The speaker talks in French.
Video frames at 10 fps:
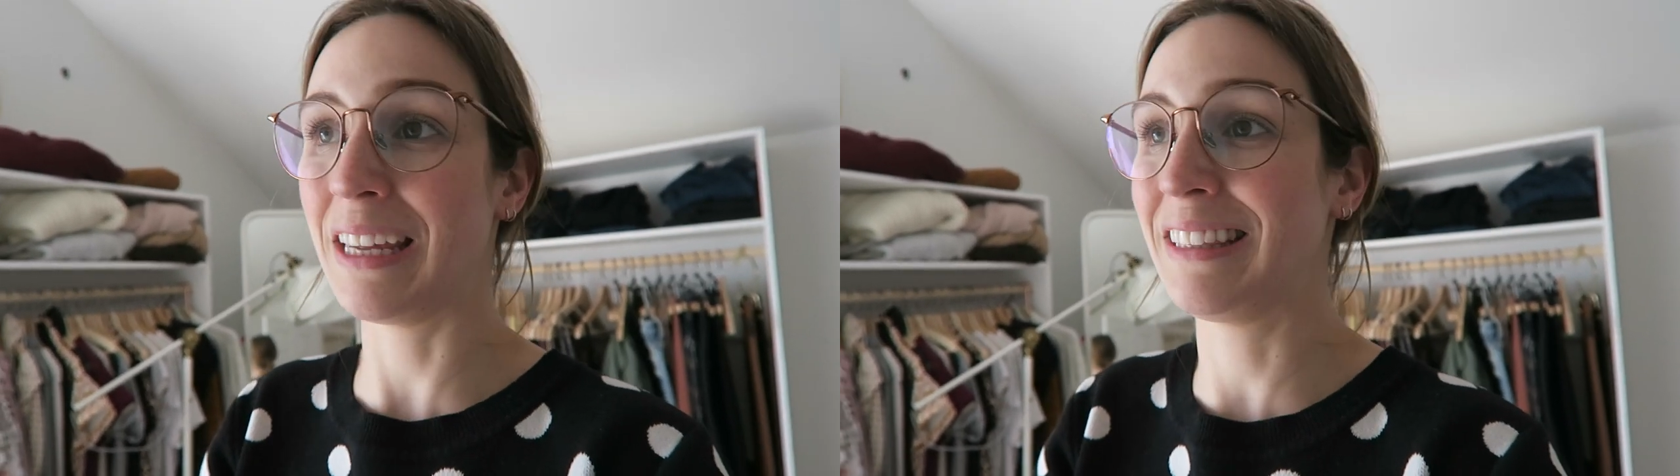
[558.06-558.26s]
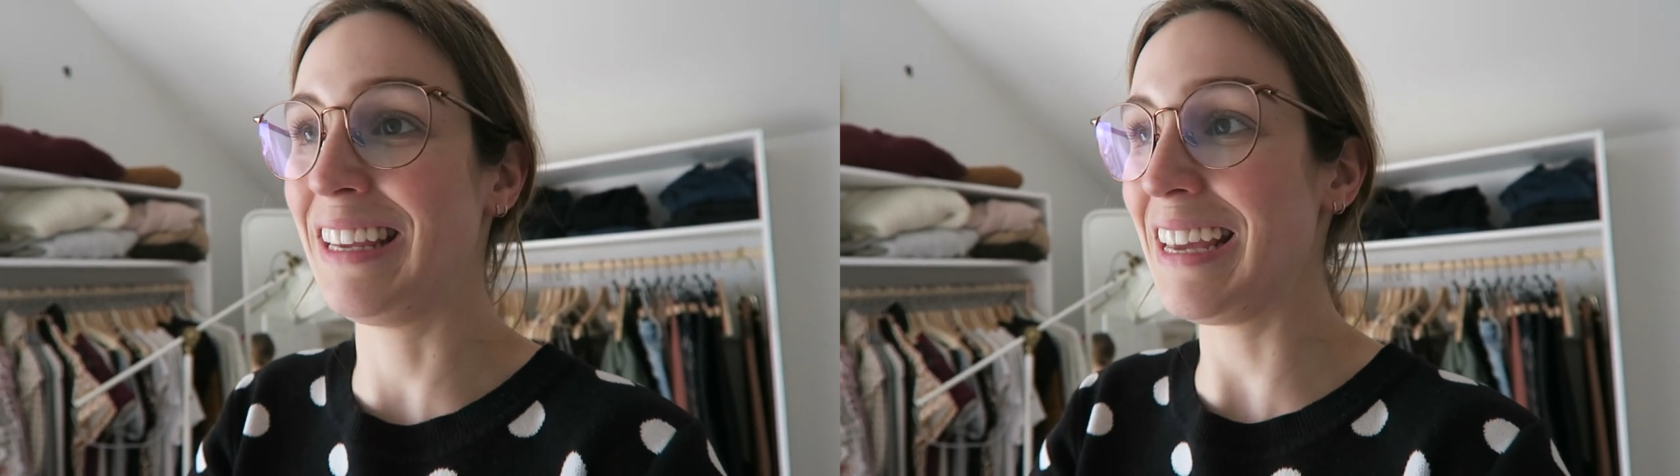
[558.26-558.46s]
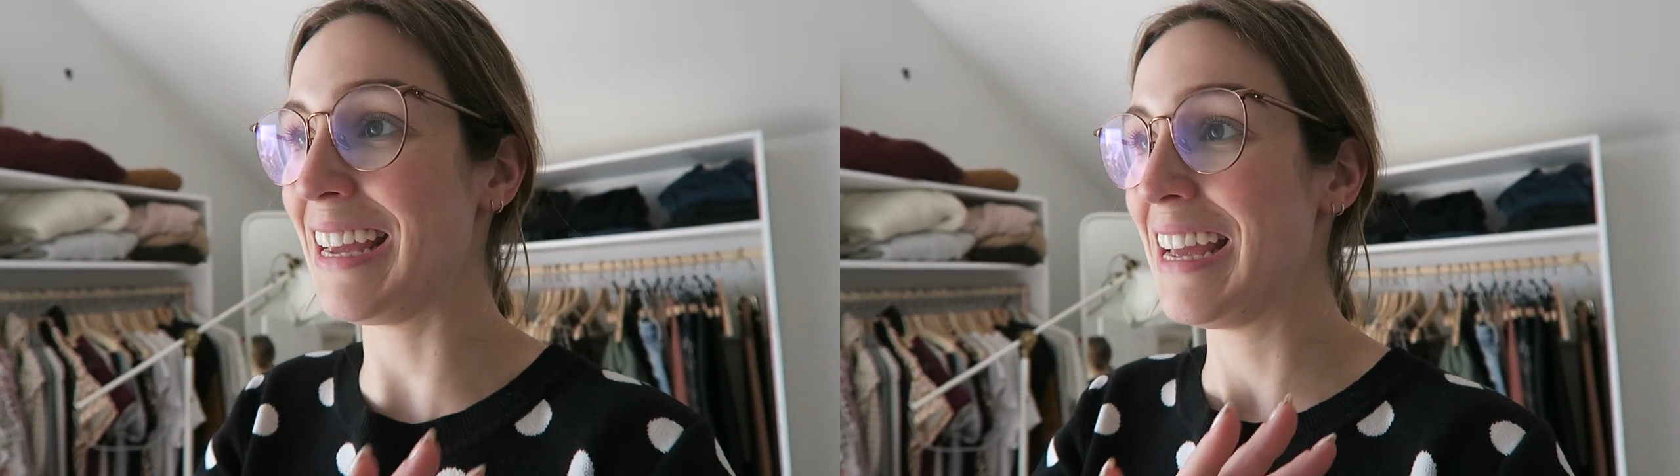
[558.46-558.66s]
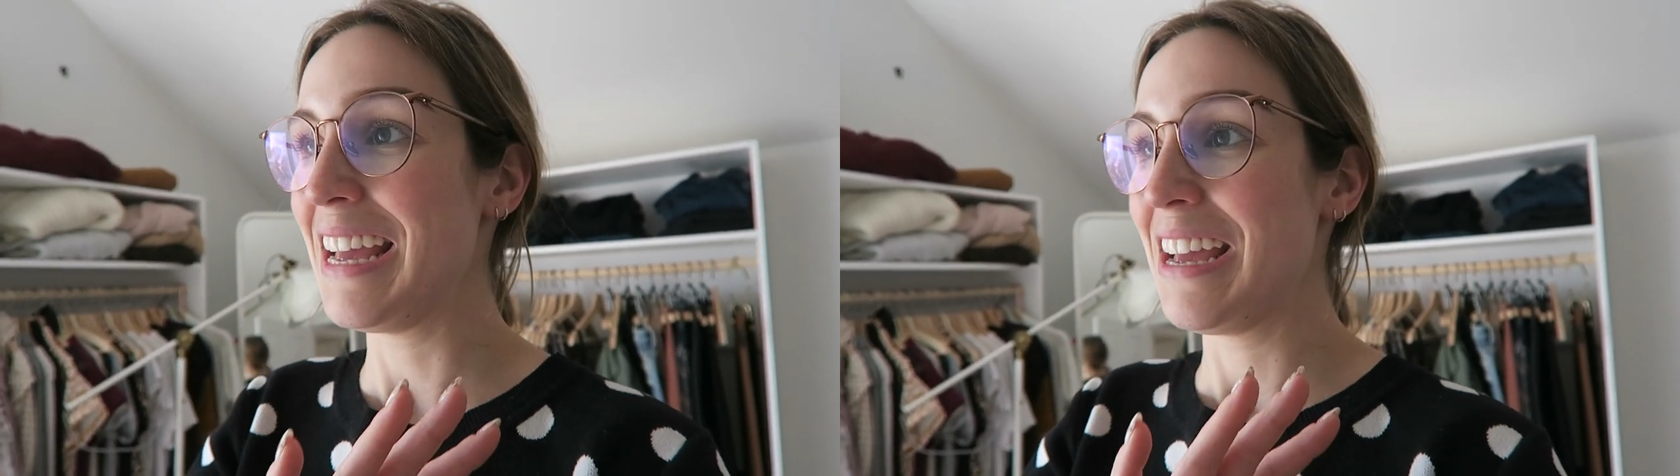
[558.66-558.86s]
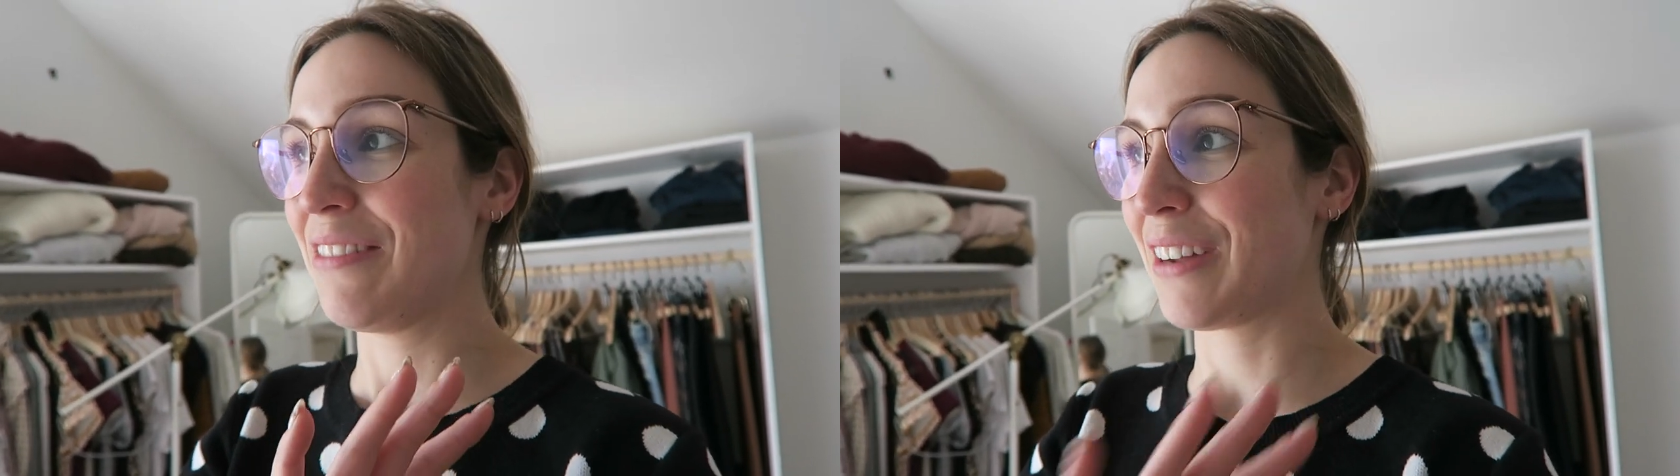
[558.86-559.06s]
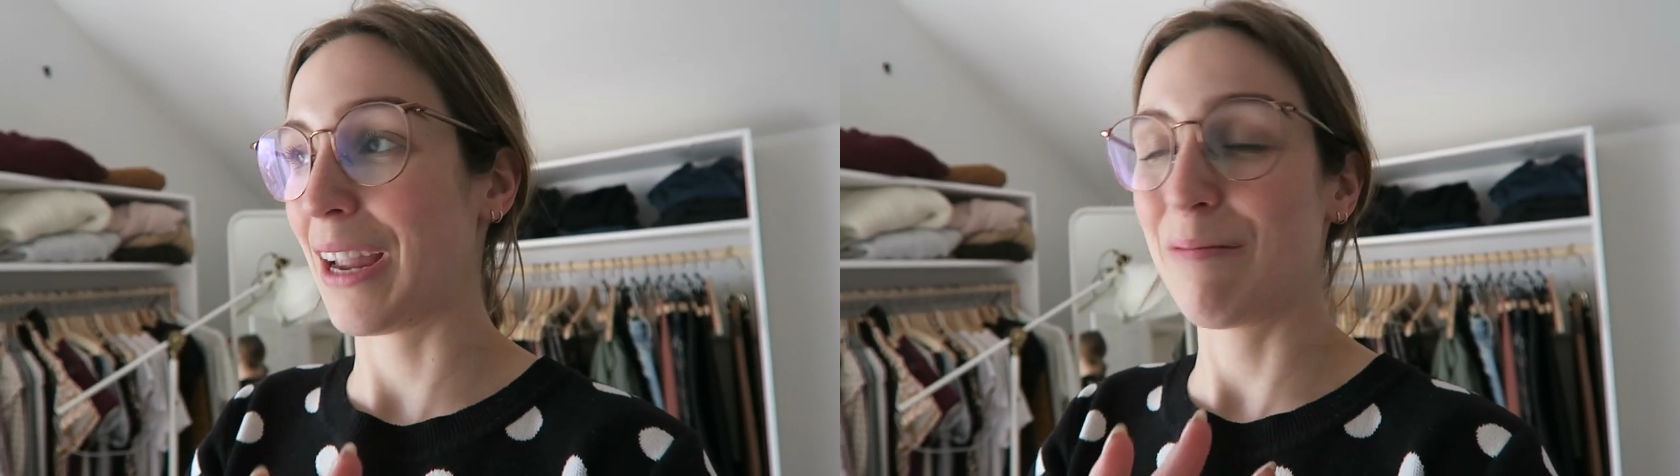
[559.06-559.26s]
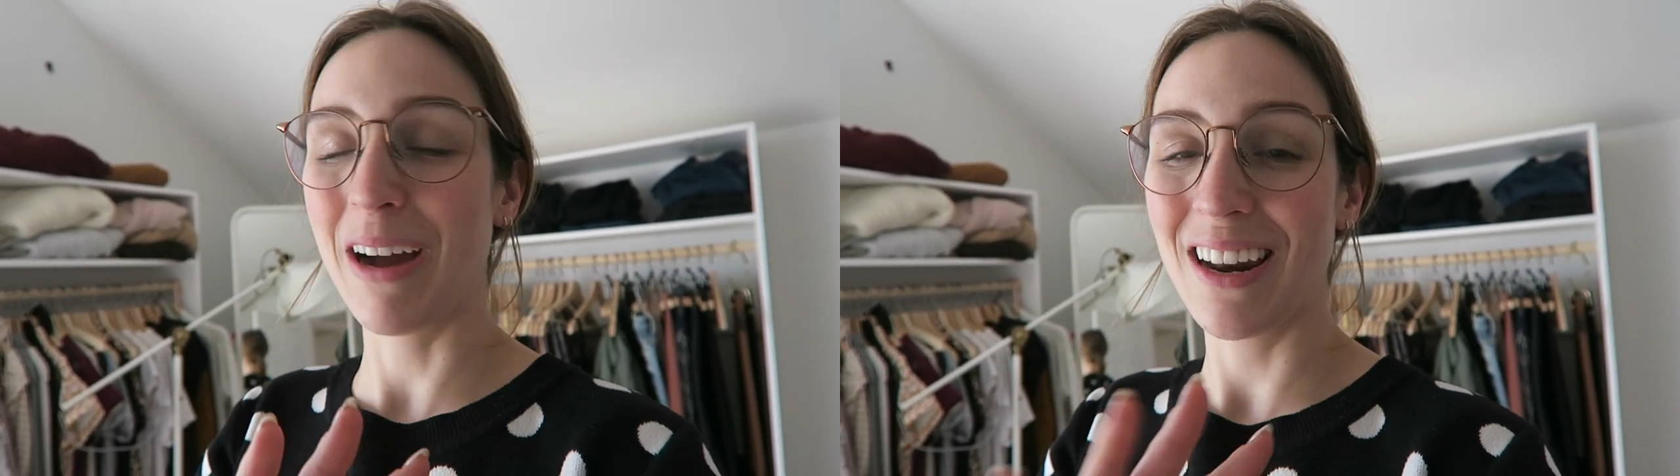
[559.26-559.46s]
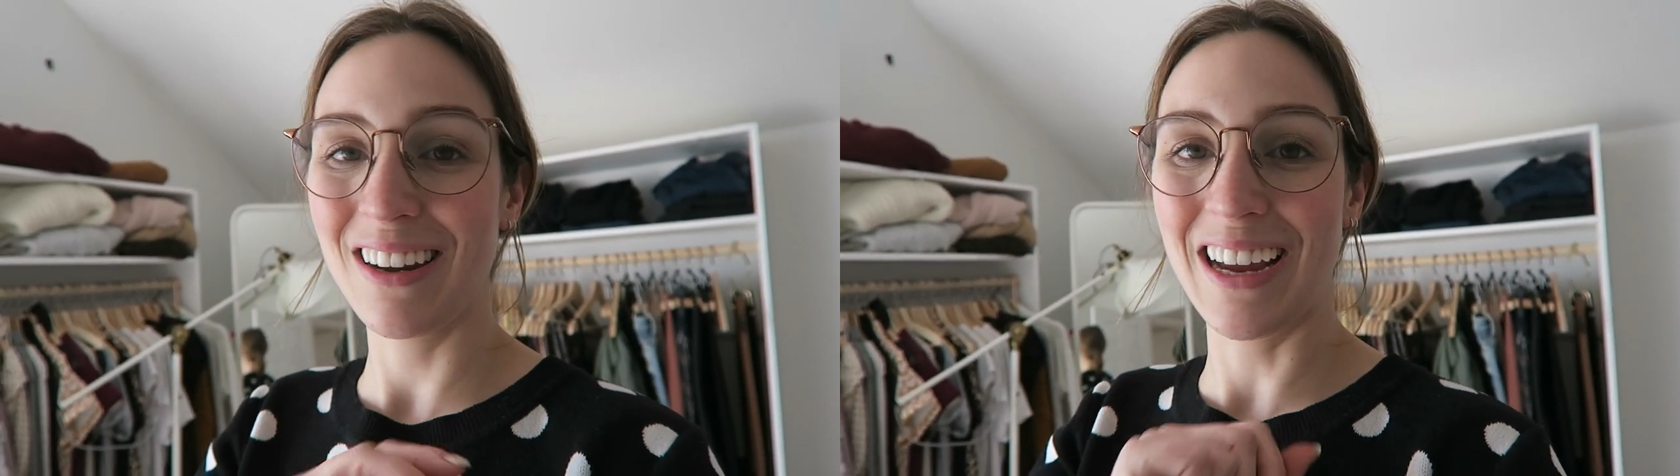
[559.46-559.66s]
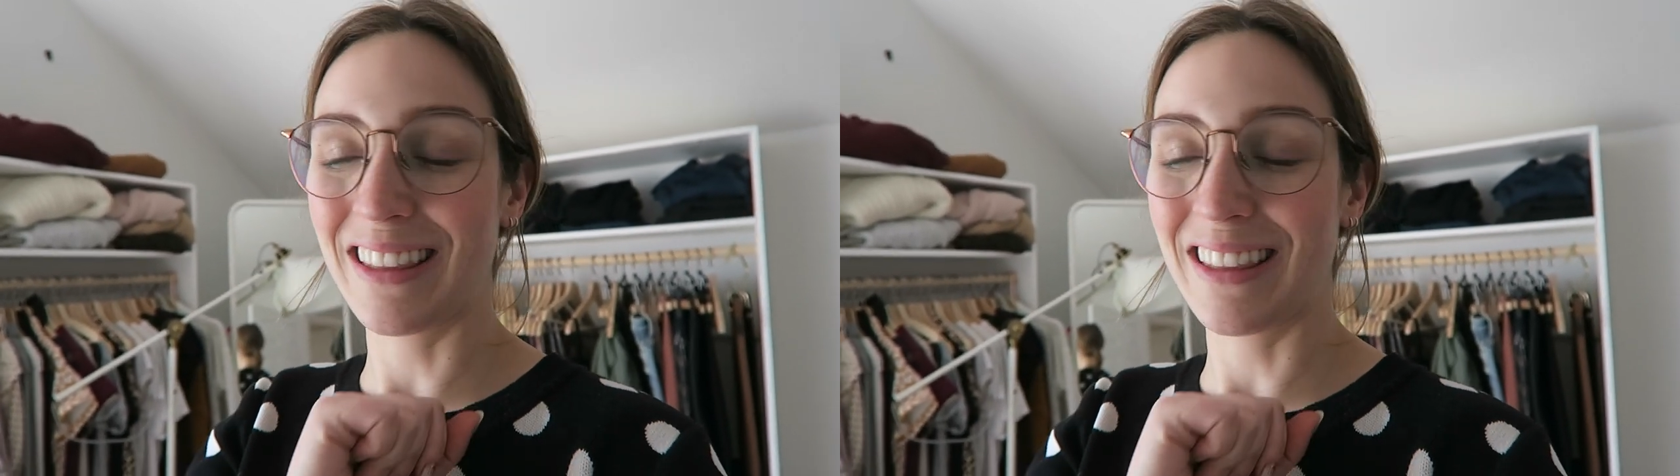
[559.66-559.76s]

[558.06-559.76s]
C'était vraiment, là,